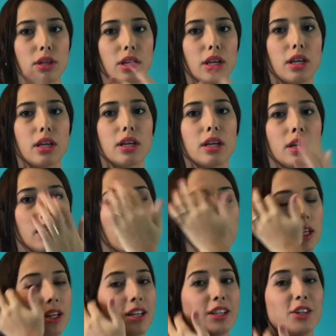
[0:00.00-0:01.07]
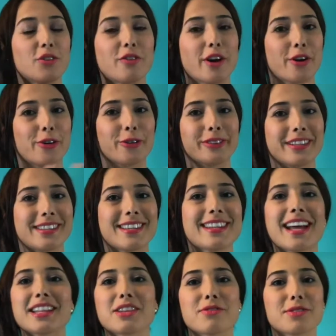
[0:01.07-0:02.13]
que não vai acontecer
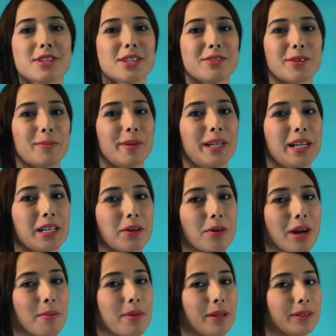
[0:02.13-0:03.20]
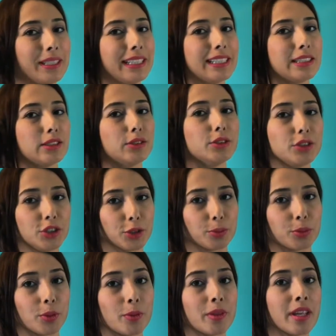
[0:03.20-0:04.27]
nada, você não vai perder nenhum cabelo nem nada do
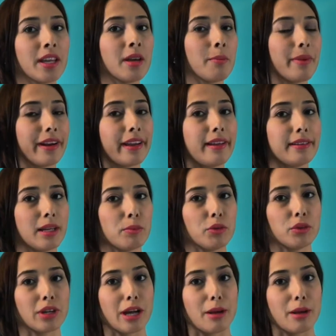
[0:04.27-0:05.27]
tipo. Pra quem tem muito